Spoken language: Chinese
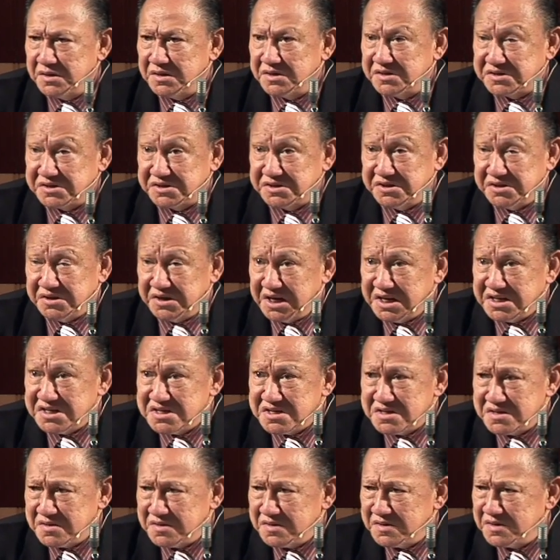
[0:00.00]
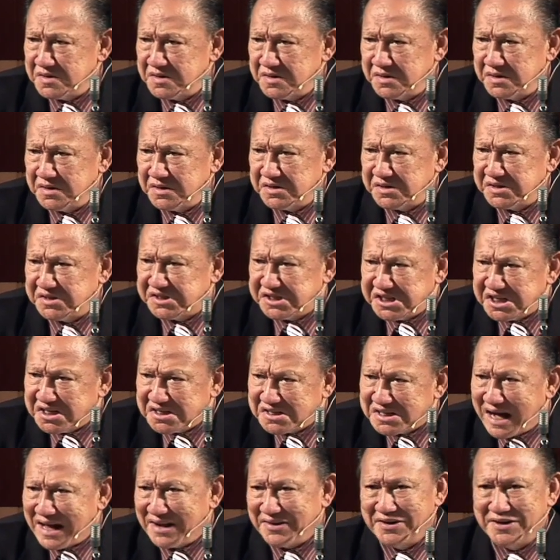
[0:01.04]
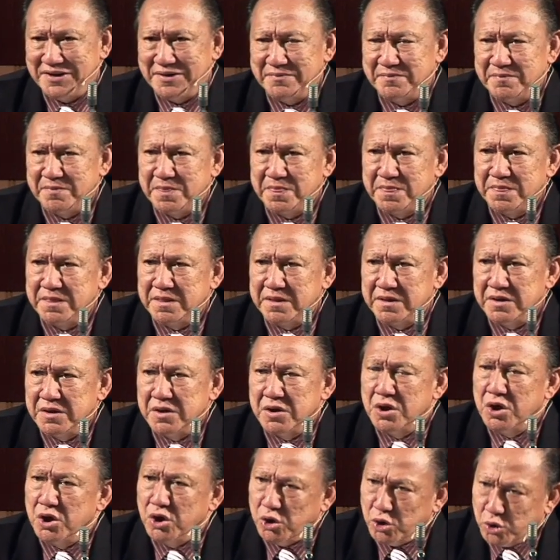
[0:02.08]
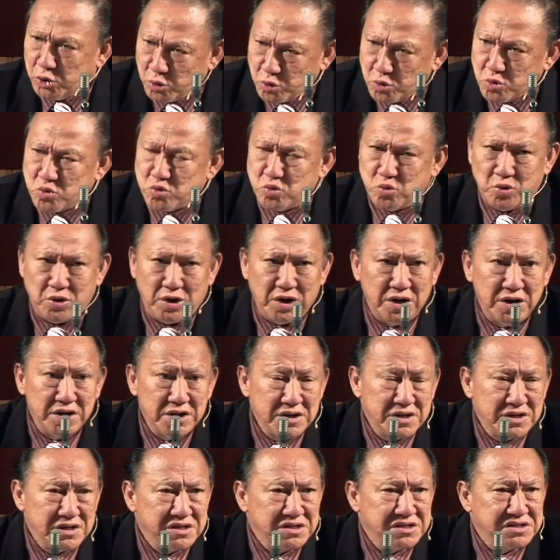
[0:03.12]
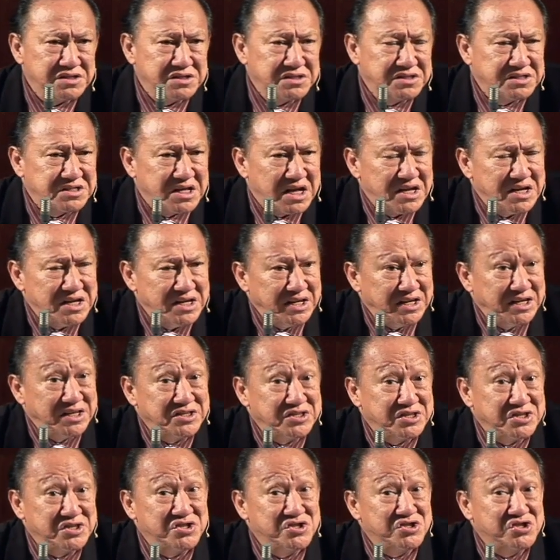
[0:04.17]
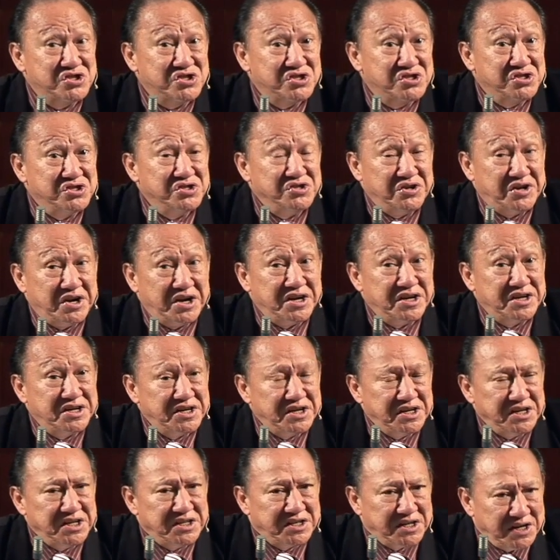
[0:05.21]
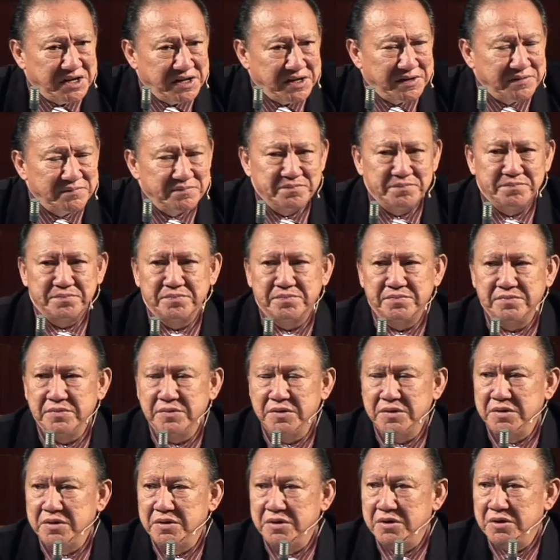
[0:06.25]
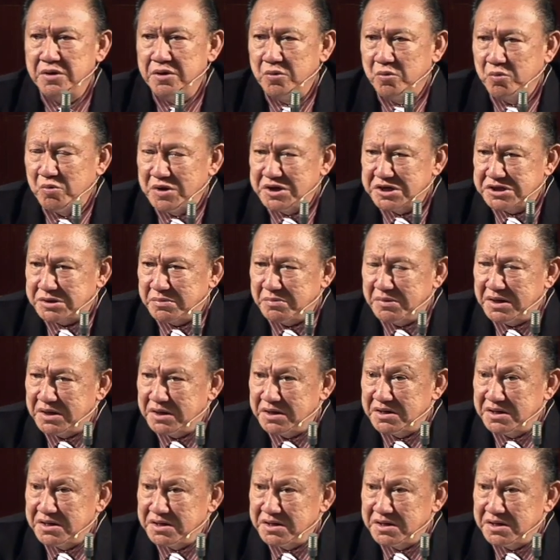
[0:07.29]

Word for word: 使人惊叹的：如果圣灵是四人合一的灵，为什么？